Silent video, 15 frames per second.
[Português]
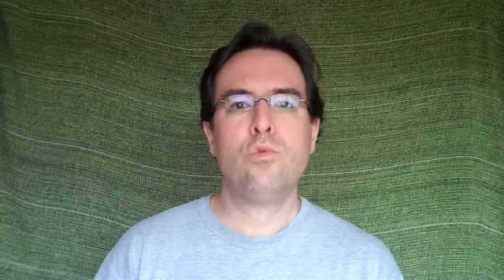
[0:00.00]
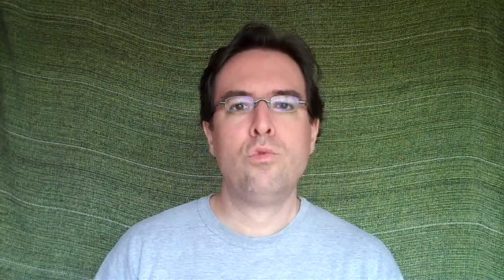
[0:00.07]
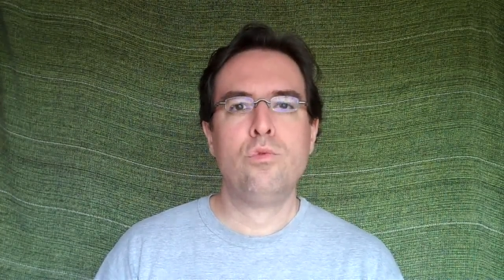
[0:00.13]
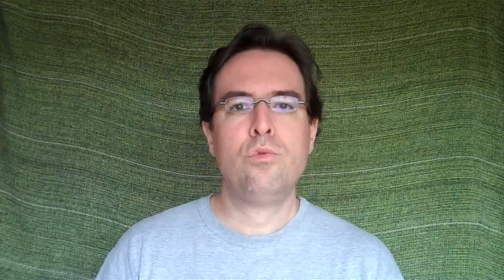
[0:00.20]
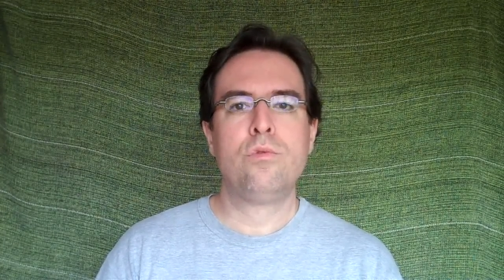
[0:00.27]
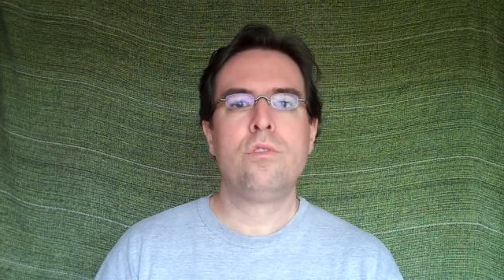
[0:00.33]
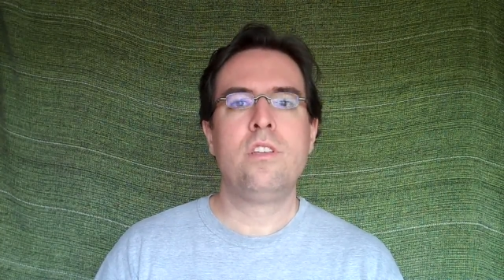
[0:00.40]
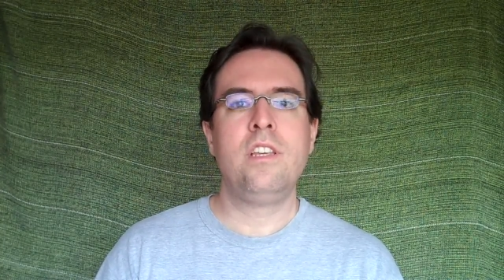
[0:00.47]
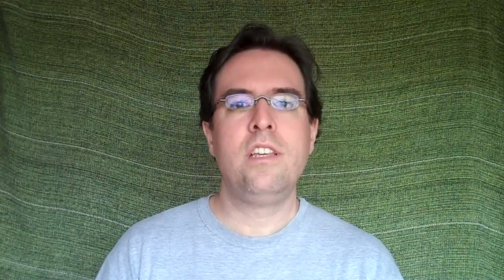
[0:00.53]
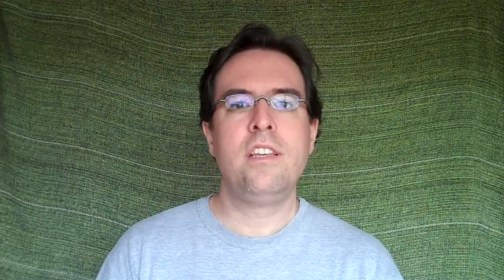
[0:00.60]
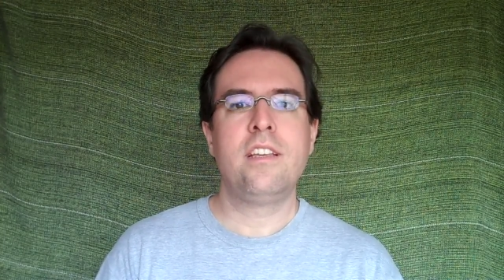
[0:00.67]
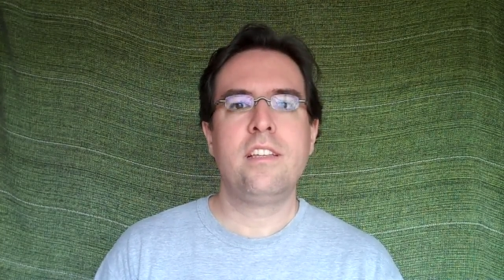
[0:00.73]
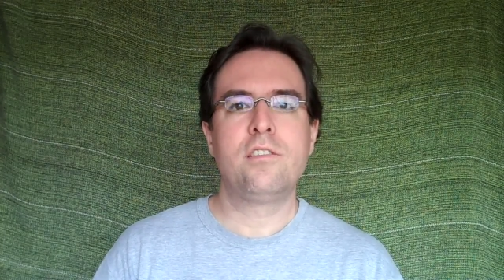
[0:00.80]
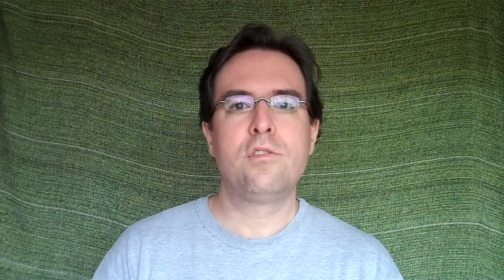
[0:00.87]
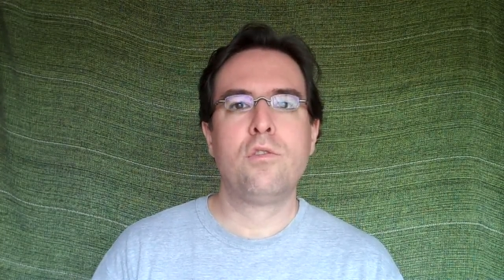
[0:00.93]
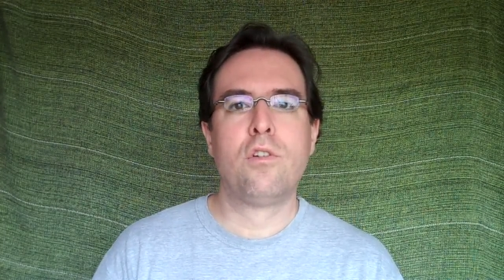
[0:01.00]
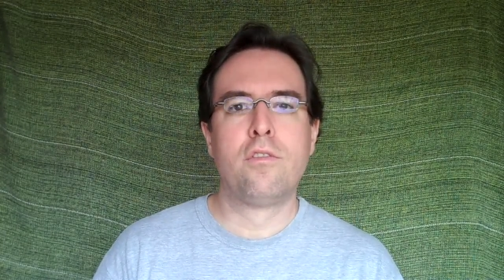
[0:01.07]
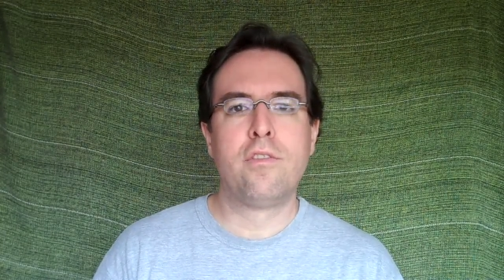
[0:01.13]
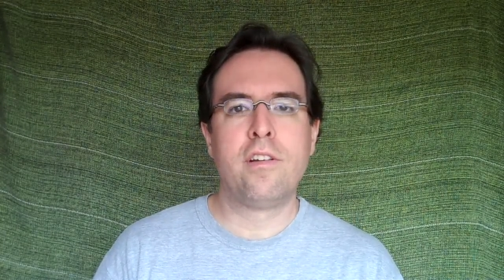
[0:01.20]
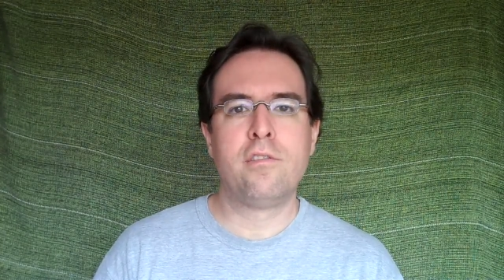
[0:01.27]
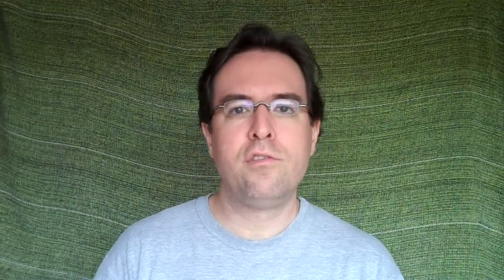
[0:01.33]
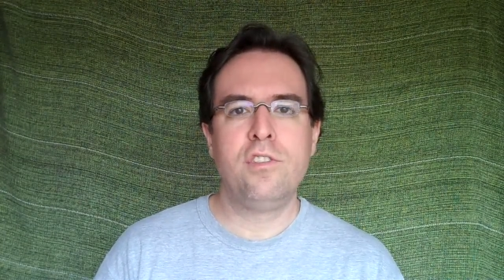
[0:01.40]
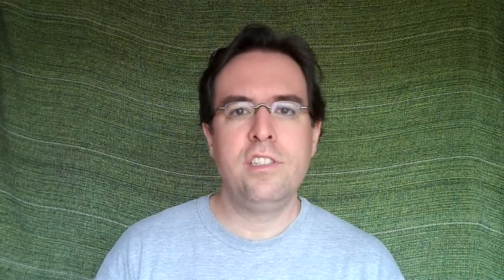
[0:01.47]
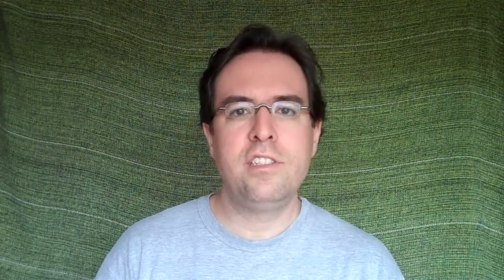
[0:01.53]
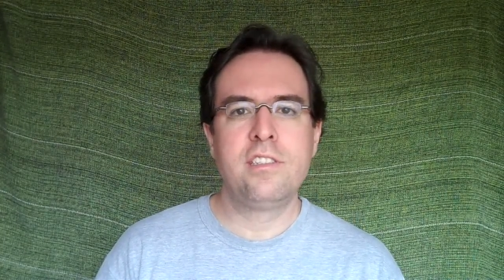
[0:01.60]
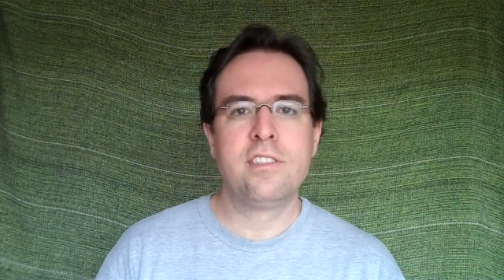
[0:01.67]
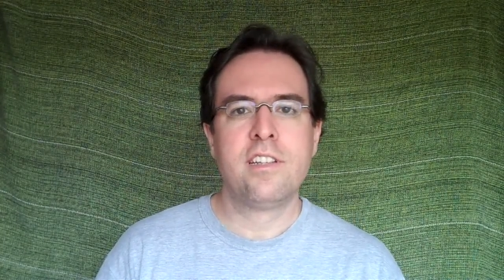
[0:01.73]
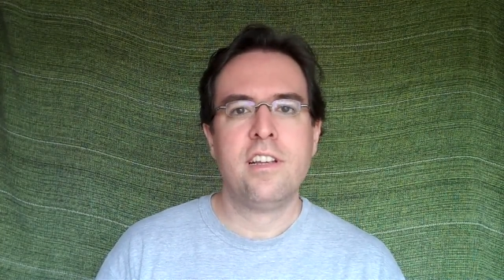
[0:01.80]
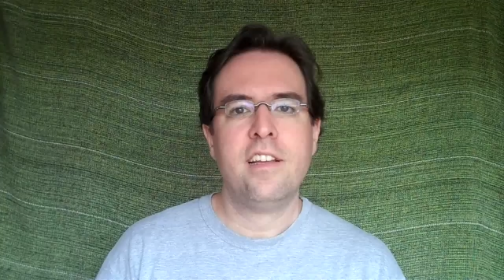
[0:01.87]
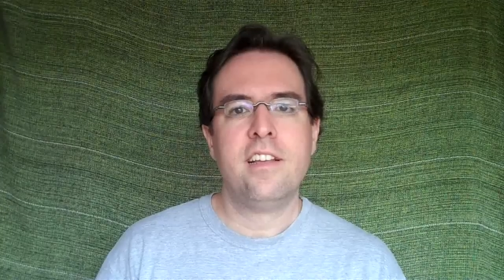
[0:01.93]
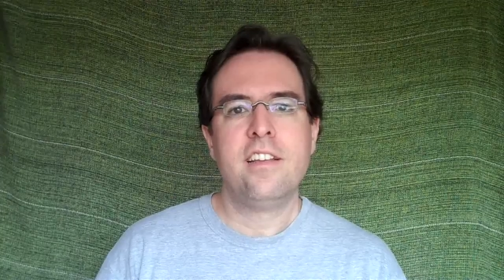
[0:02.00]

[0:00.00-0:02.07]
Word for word: tudo que esse governo diz